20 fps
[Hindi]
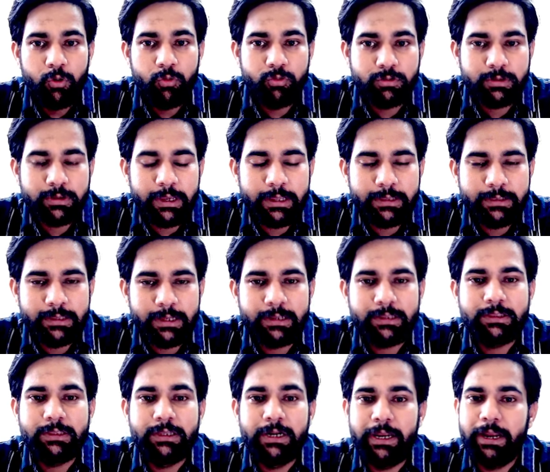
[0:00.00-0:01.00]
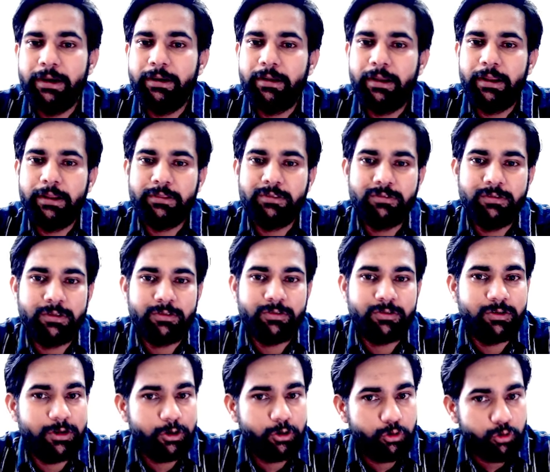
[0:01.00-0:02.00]
उसके अंदर
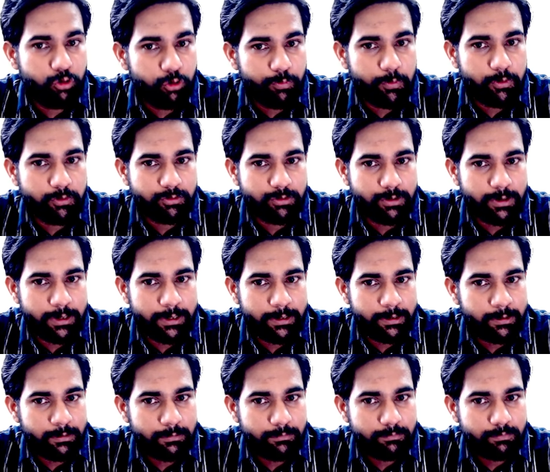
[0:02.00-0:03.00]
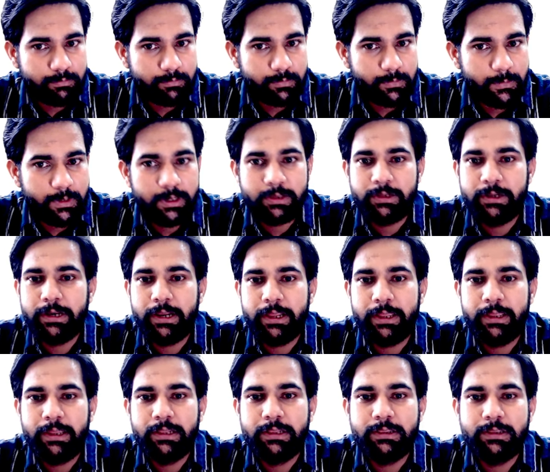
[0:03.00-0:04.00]
362 पोस्ट रहेगी कितनी
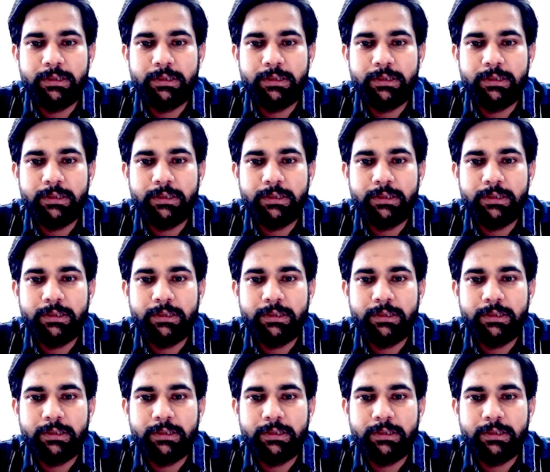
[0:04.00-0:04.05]
रहेगी